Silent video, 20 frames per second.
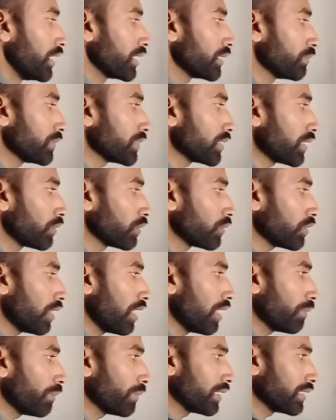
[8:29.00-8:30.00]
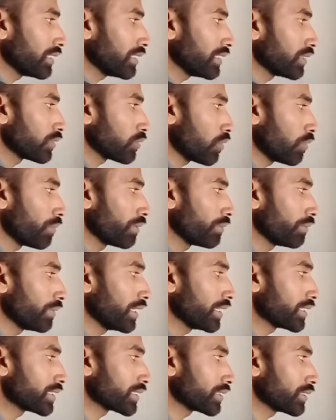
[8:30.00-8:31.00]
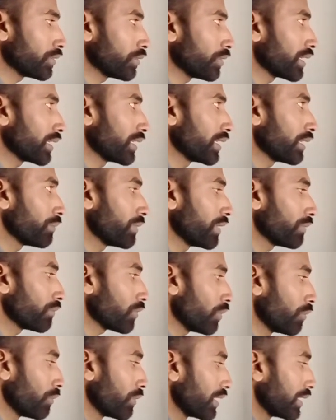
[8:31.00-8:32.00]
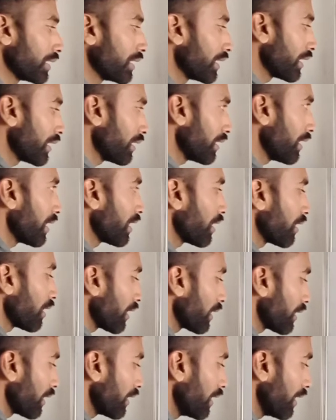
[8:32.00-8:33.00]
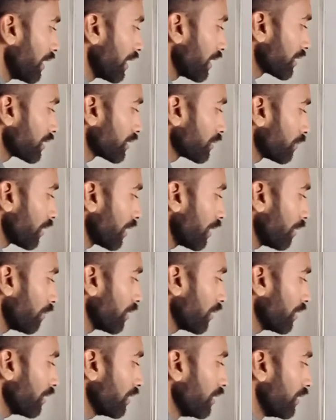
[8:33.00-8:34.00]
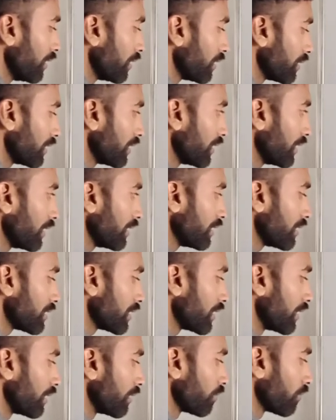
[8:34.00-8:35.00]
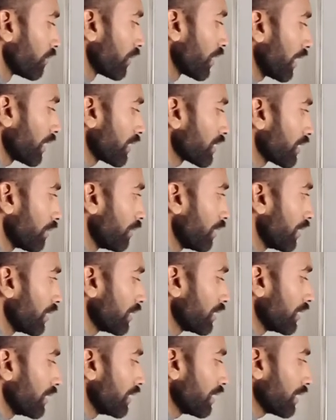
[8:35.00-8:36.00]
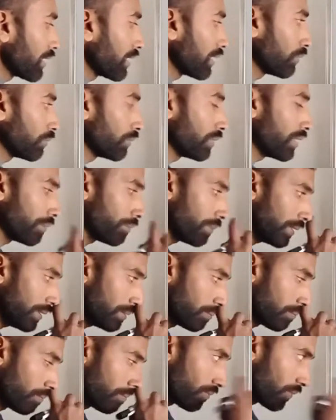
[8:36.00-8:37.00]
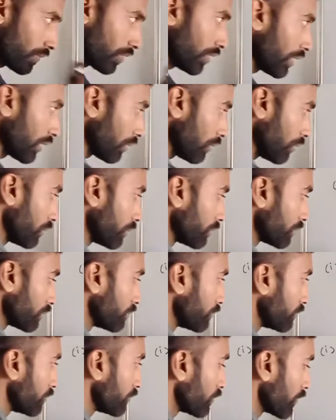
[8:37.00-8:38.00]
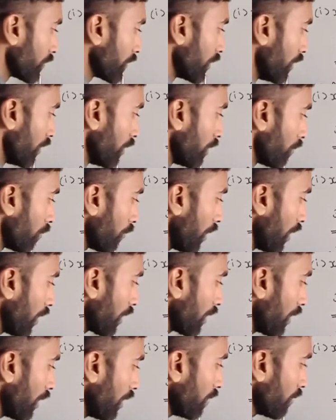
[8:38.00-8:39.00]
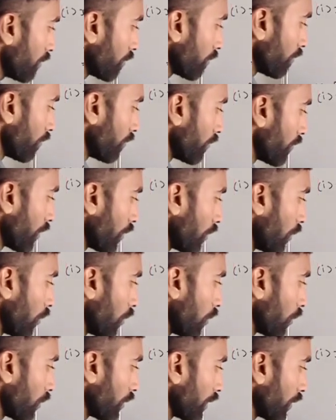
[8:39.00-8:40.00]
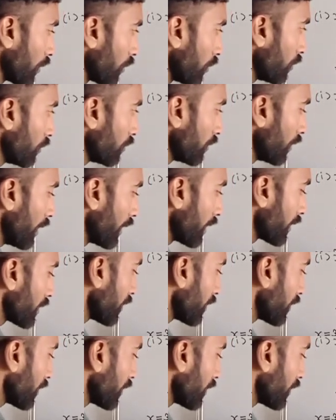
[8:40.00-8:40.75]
इसमें चाहो तो आप है तीन कॉमन भी ले सकते हो लेकिन अभी हम कॉमन नहीं ले रहे हैं डायरेक्ट रख रहे हैं एक्स बराबर तीन से एक्स का मान तीन रख रहा हूँ मैं यहाँ पे तो देखो बारह और देखो एक्स